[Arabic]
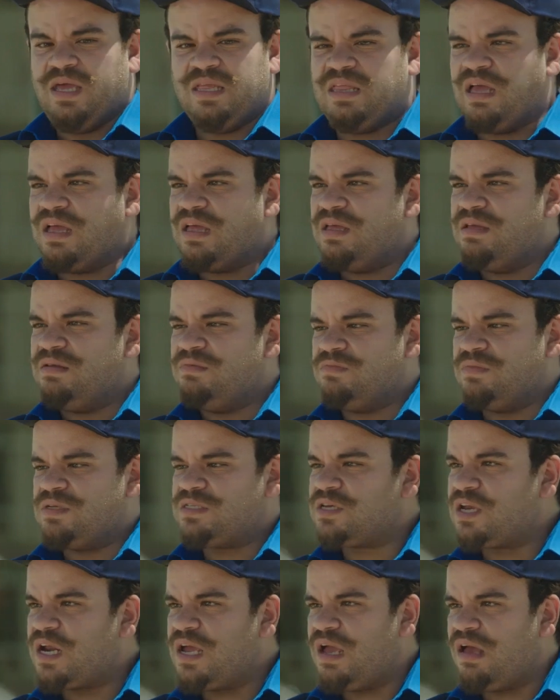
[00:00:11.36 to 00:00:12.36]
ايه ده
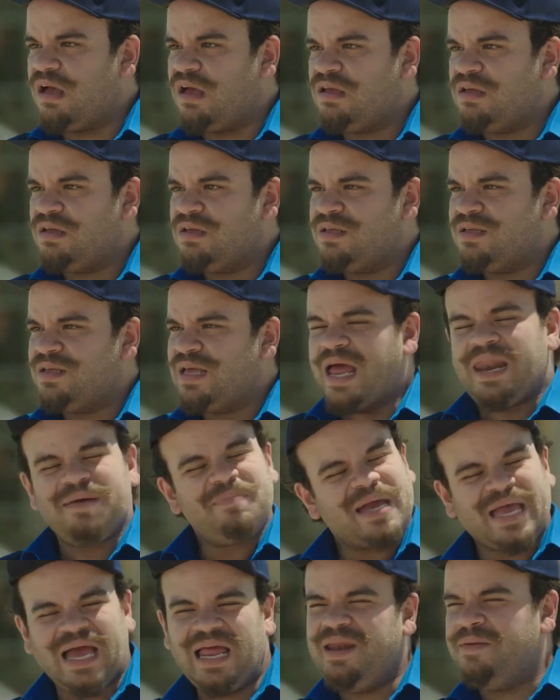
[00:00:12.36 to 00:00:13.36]
مصريه انا
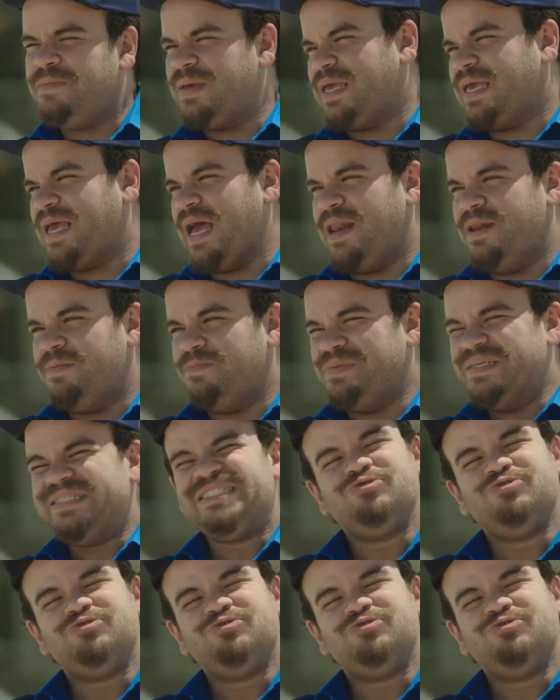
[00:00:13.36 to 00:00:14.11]
بكلم الكلب